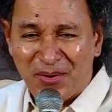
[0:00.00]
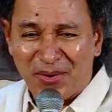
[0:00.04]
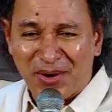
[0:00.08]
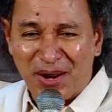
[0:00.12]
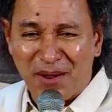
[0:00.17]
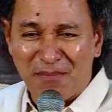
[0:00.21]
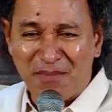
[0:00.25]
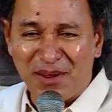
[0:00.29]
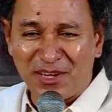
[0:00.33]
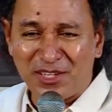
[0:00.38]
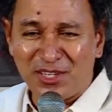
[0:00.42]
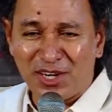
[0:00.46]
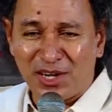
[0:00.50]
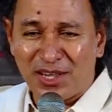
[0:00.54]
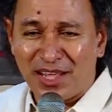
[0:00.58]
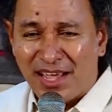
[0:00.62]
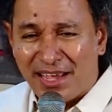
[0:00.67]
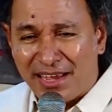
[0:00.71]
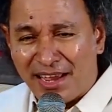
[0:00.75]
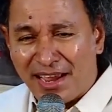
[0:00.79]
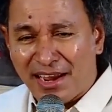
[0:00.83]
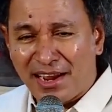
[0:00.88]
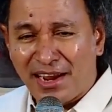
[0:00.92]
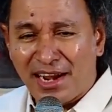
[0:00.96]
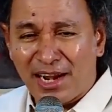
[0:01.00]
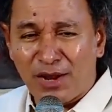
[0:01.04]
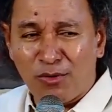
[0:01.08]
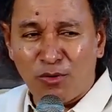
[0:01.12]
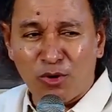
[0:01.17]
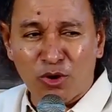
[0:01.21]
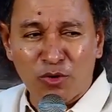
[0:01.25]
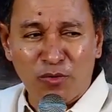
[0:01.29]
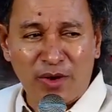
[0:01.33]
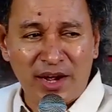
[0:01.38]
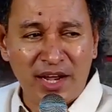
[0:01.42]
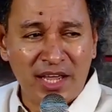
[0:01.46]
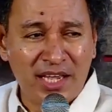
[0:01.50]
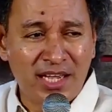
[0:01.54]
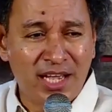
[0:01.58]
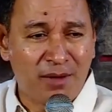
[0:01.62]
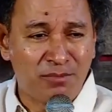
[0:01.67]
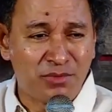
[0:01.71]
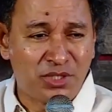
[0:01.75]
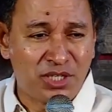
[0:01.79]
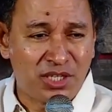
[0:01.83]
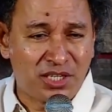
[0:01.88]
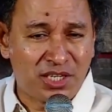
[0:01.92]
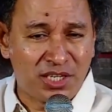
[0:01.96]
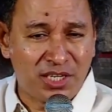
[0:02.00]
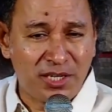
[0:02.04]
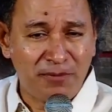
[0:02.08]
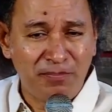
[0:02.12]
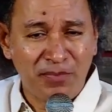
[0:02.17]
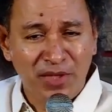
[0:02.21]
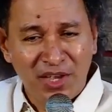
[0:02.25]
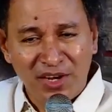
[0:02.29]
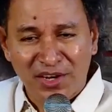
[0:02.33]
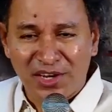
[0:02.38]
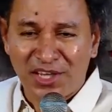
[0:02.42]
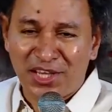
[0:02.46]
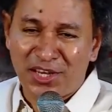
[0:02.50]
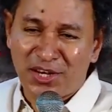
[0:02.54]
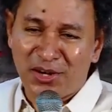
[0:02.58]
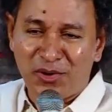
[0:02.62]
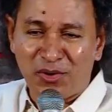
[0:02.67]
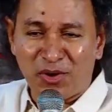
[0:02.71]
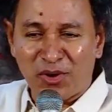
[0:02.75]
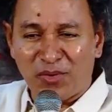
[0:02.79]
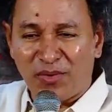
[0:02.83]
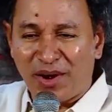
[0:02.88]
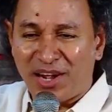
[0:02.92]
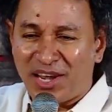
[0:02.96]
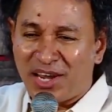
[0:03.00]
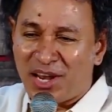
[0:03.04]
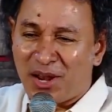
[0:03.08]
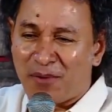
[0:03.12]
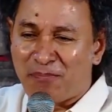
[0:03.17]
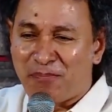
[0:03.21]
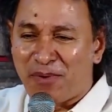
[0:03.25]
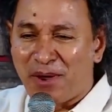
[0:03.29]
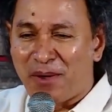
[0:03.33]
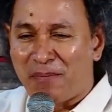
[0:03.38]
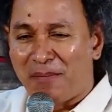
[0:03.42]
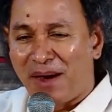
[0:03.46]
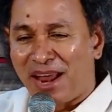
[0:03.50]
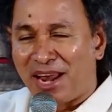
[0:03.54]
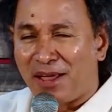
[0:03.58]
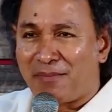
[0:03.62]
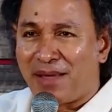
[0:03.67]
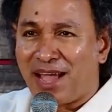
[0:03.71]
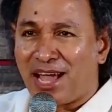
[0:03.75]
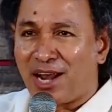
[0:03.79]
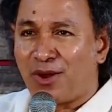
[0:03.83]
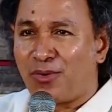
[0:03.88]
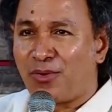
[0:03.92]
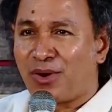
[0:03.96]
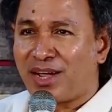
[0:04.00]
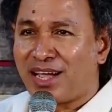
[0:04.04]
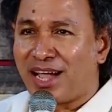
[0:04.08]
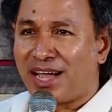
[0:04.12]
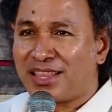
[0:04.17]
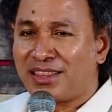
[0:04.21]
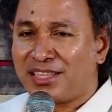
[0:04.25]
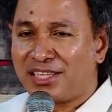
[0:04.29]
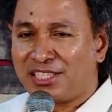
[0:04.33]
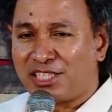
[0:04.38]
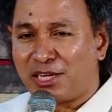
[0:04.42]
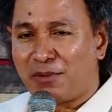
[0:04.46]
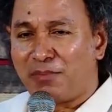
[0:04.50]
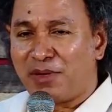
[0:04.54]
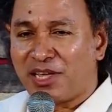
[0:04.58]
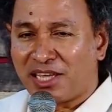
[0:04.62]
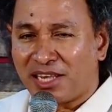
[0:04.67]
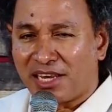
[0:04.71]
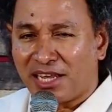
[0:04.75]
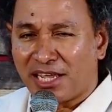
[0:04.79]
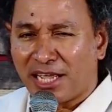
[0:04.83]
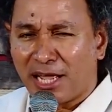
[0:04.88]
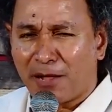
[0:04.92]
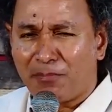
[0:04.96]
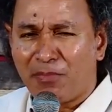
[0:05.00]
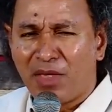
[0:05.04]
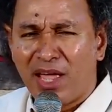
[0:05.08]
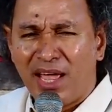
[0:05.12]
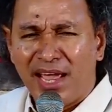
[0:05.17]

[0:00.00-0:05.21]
ஒரு ரமேஷ் எங்களை ஒரு வழி காமிச்சிட்டு நீர் இன்னொரு வழியில் போய் மலை மேலே உட்காந்து ஜெபிக்கிறீங்க